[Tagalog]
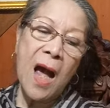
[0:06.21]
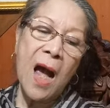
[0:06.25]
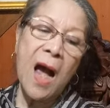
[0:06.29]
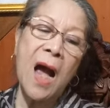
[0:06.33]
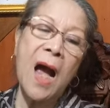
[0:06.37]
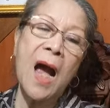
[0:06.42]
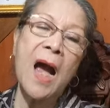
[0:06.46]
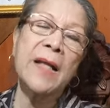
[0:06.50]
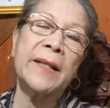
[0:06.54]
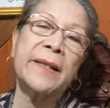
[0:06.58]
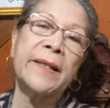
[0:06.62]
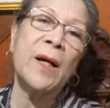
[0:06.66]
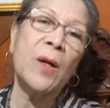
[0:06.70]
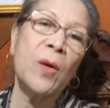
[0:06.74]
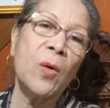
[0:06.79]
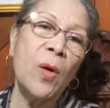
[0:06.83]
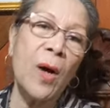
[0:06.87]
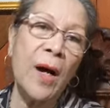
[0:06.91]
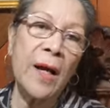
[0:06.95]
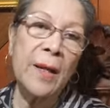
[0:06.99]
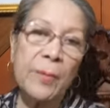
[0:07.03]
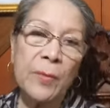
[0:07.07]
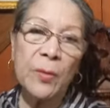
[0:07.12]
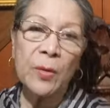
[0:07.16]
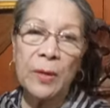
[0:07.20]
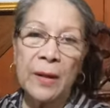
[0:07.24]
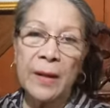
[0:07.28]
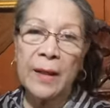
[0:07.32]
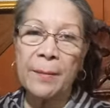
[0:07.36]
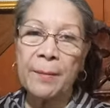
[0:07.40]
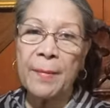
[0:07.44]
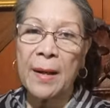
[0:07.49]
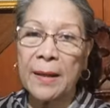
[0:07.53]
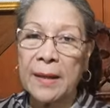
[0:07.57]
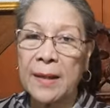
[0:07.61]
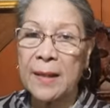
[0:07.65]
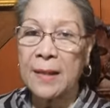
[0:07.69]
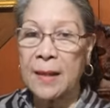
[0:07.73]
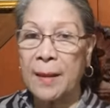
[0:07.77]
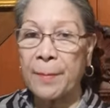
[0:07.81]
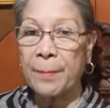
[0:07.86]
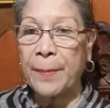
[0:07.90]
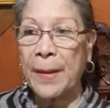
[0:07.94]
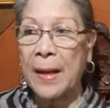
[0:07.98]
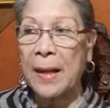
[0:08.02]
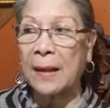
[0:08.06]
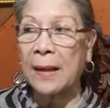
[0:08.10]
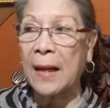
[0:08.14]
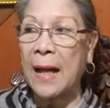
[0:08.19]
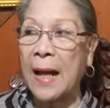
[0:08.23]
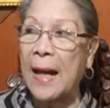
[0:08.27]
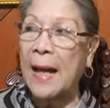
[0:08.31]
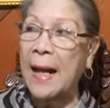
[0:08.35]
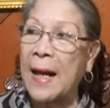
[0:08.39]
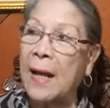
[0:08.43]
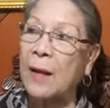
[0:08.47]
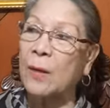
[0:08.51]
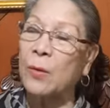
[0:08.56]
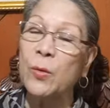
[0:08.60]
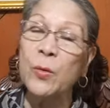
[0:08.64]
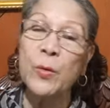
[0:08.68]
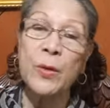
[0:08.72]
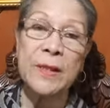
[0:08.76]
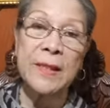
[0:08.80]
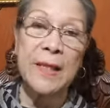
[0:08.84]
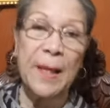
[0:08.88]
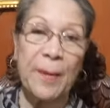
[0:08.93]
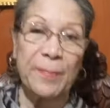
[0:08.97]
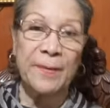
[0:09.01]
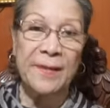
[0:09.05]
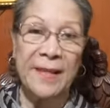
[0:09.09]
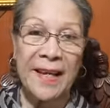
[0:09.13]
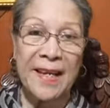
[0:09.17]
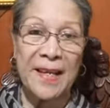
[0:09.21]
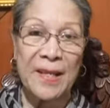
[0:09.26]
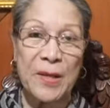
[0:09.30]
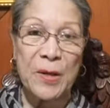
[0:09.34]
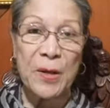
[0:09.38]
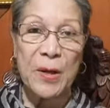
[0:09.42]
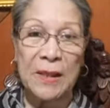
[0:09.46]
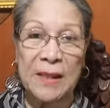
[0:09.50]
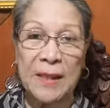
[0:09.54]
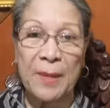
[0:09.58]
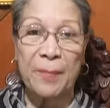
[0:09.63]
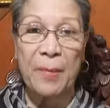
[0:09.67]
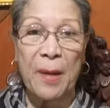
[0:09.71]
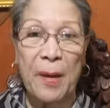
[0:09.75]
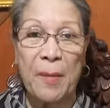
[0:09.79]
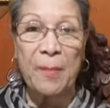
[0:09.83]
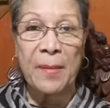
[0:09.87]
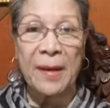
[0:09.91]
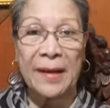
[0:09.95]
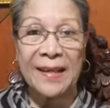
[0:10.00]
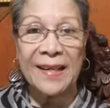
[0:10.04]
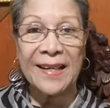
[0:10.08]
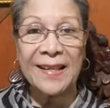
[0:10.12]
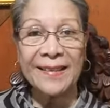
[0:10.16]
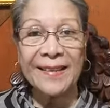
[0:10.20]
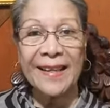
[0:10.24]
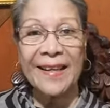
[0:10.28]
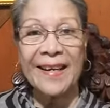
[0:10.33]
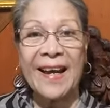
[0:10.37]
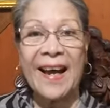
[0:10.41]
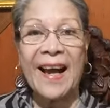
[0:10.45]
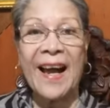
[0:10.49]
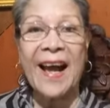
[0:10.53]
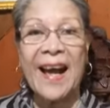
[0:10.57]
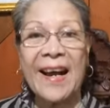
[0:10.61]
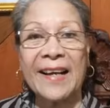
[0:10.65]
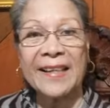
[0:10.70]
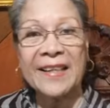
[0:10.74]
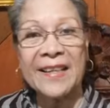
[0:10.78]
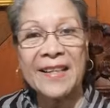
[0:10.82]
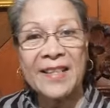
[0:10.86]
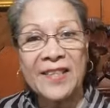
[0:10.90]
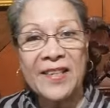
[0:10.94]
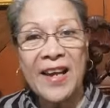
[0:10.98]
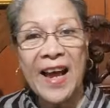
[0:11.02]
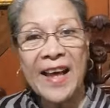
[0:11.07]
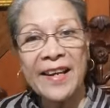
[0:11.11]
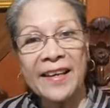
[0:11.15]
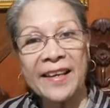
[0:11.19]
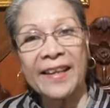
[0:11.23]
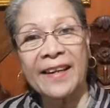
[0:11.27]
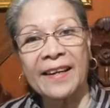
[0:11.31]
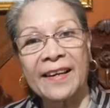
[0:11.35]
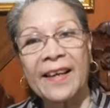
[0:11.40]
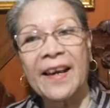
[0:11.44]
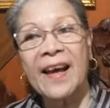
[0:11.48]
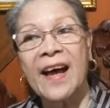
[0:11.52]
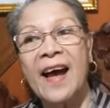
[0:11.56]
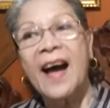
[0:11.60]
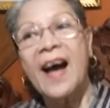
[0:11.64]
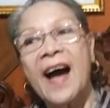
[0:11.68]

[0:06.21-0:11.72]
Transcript: At ako ay muling makikipag-usap uh, sa inyo sa pamagitan ng aking channel,